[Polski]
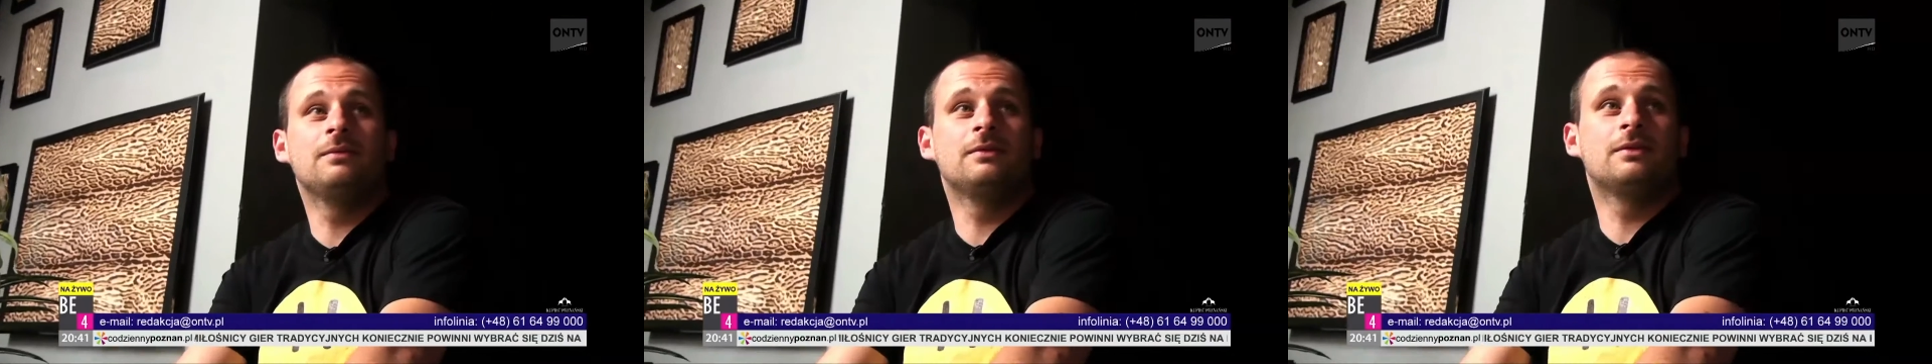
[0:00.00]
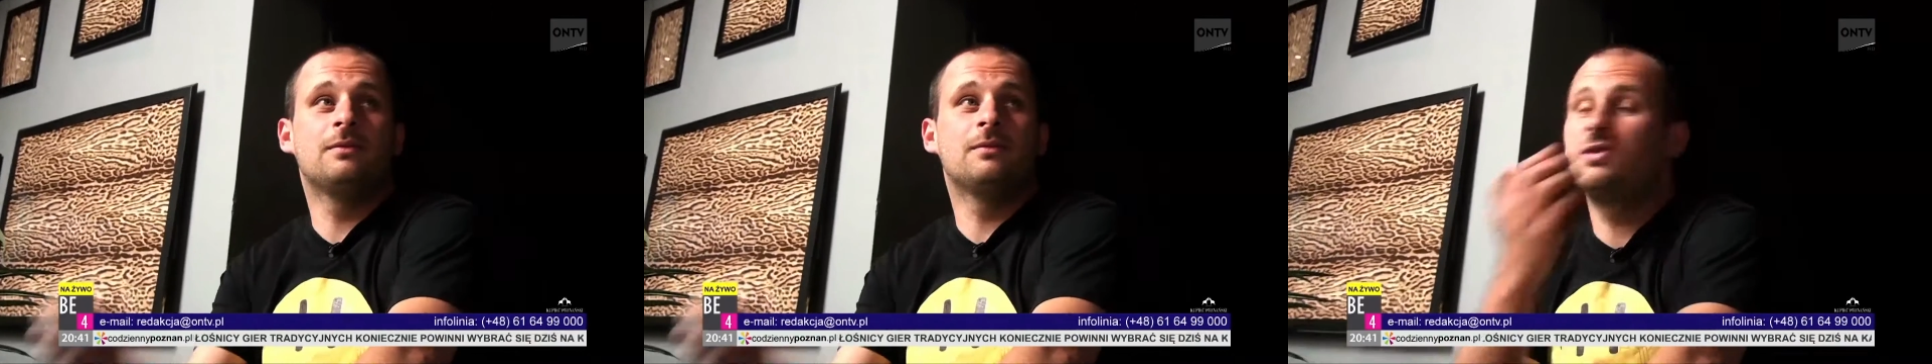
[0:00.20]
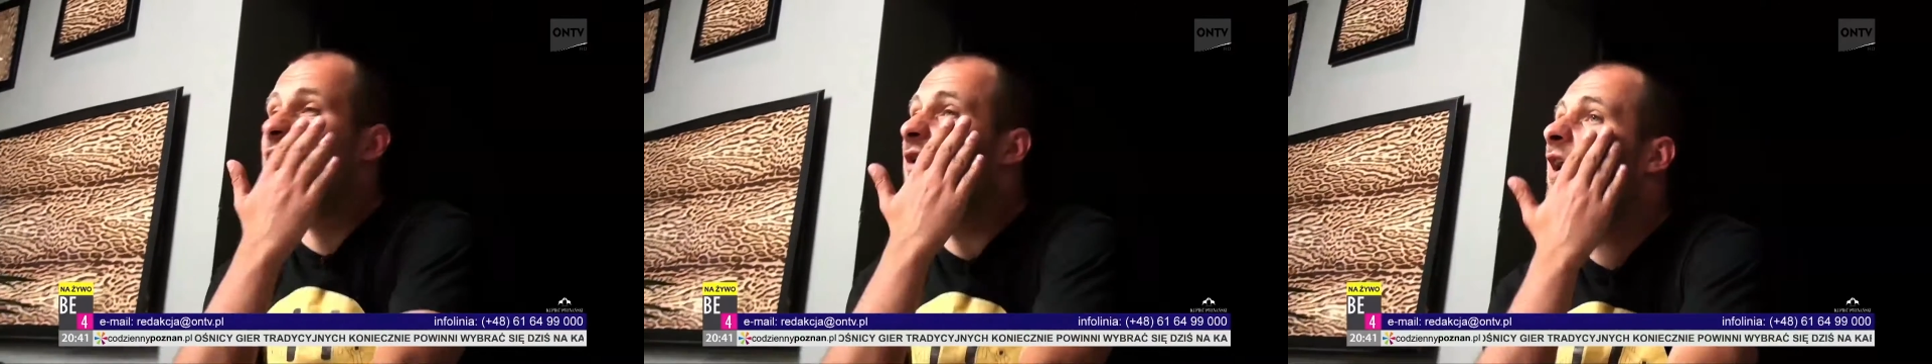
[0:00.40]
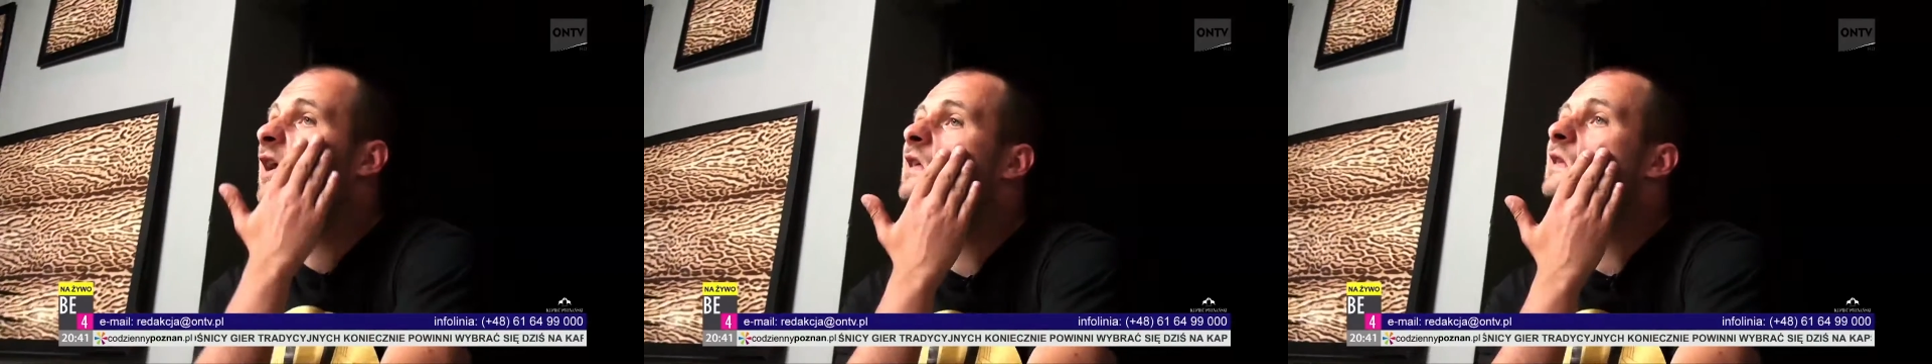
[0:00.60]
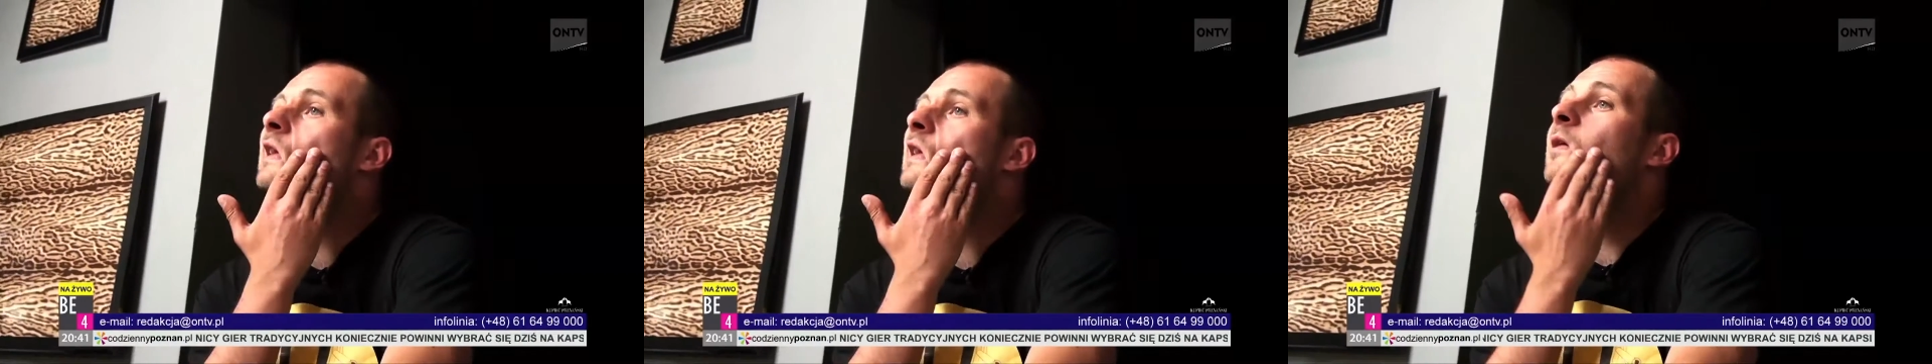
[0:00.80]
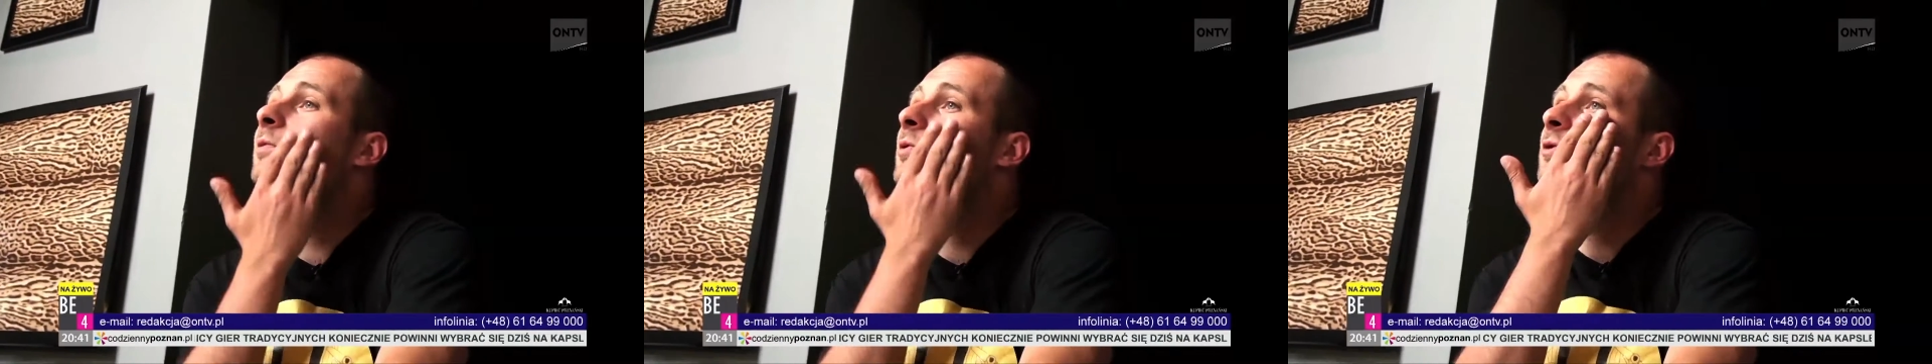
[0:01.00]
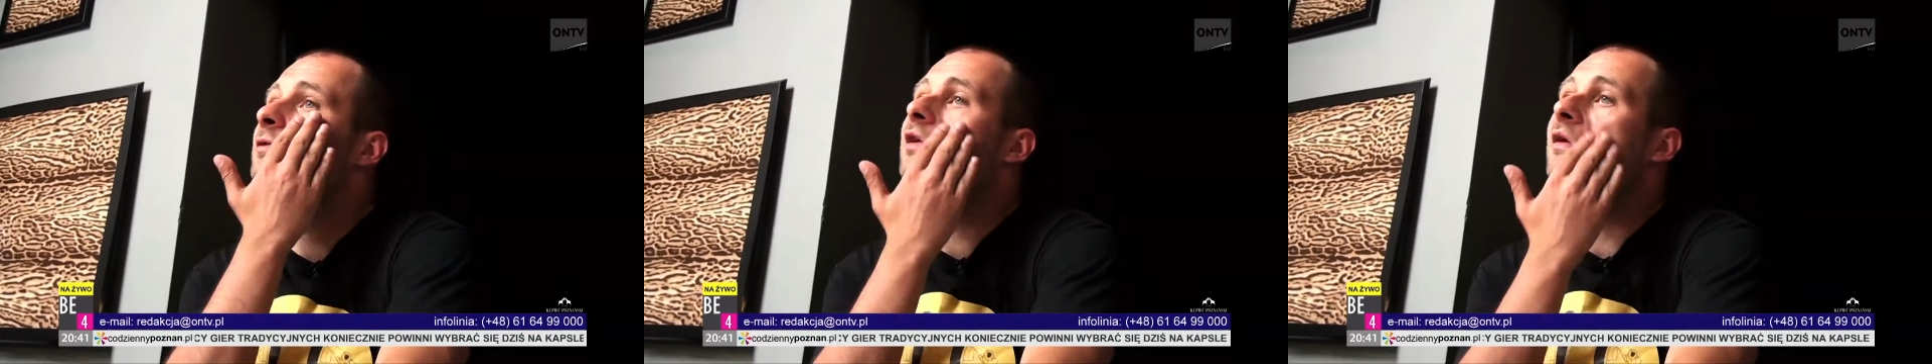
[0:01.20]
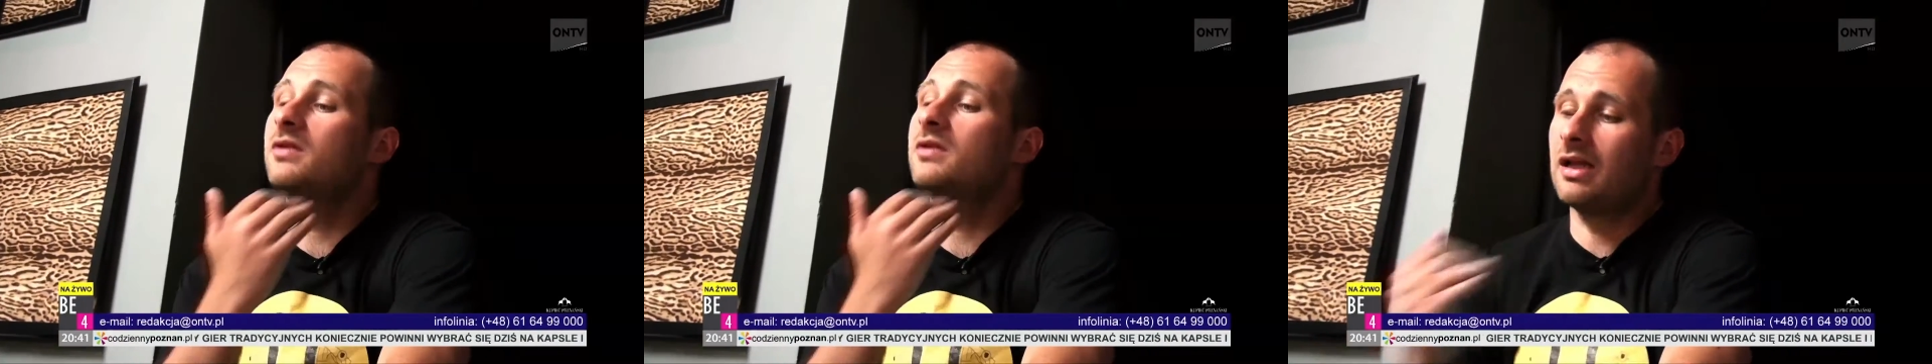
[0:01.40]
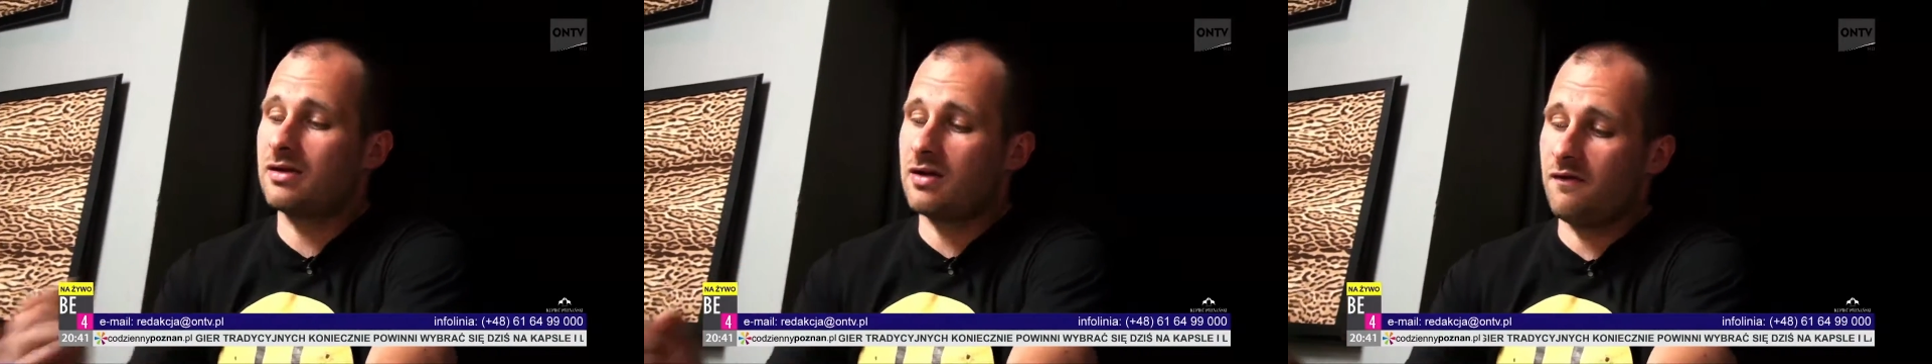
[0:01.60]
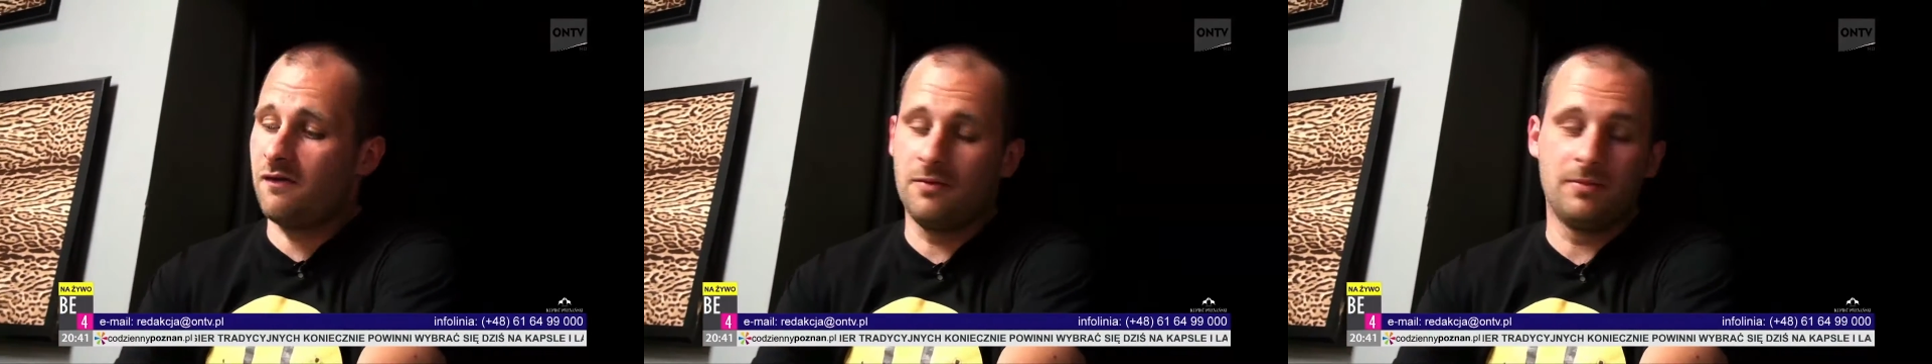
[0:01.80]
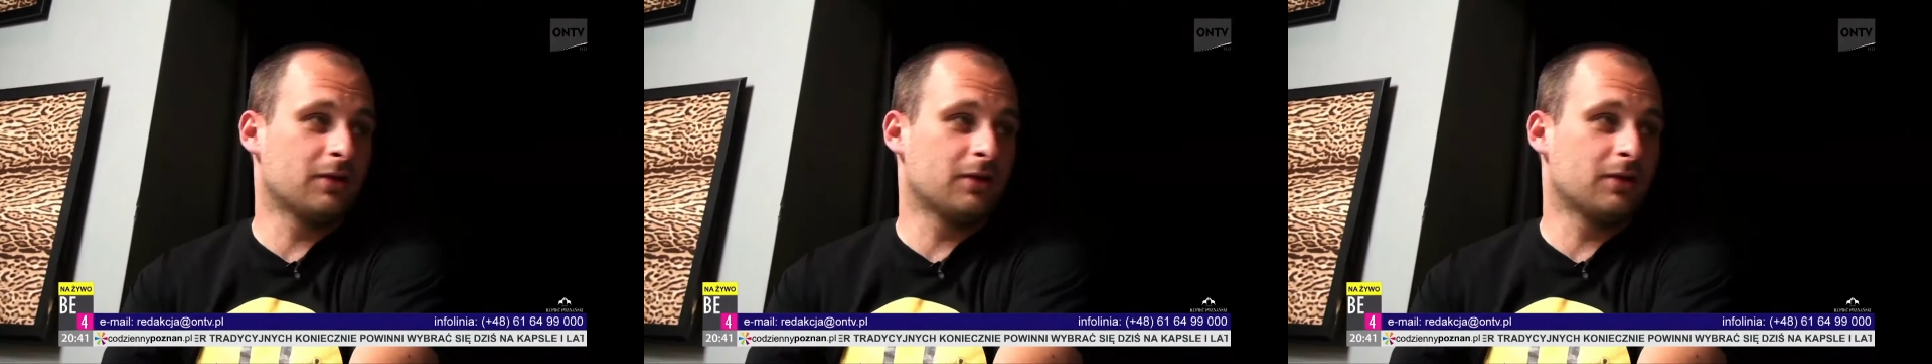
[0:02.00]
i to mi się kojarzy taką rundą dodatkową,